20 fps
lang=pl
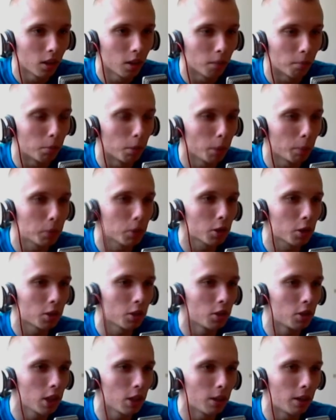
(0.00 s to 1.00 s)
Bob coś
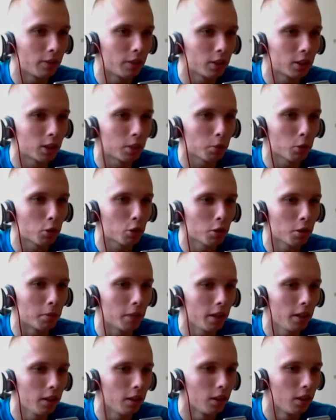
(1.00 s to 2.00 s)
nie działa, wiesz co,
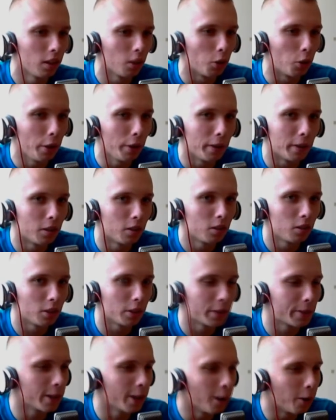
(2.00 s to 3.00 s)
potrzymaj. Oj,
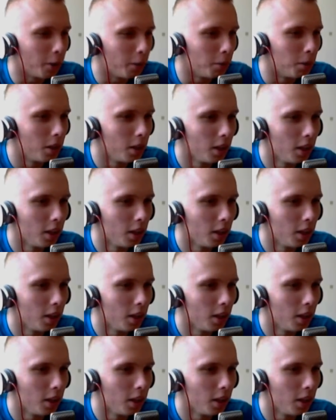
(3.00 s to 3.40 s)
nie chciałem.